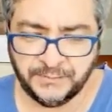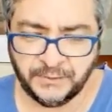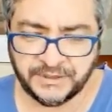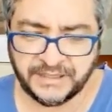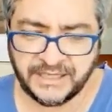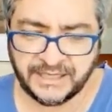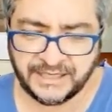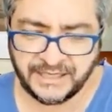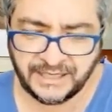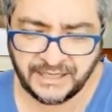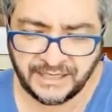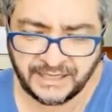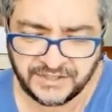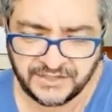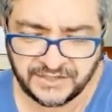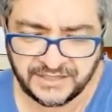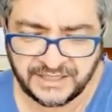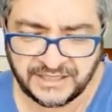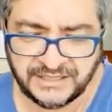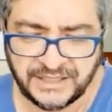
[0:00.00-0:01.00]
porque aquela
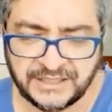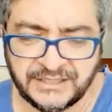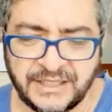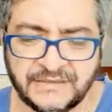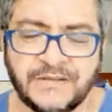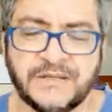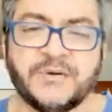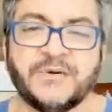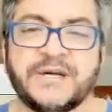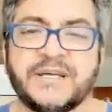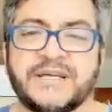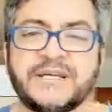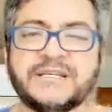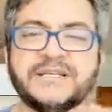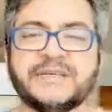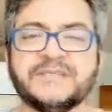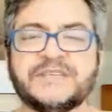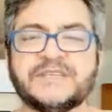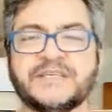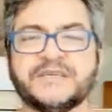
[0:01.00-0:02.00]
racionalidade dava
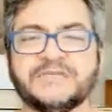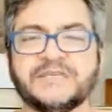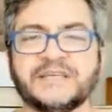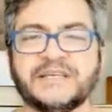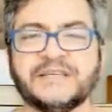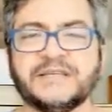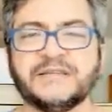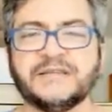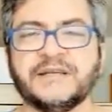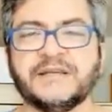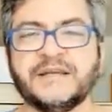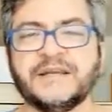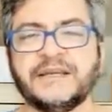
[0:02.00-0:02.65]
coerência à visão dele.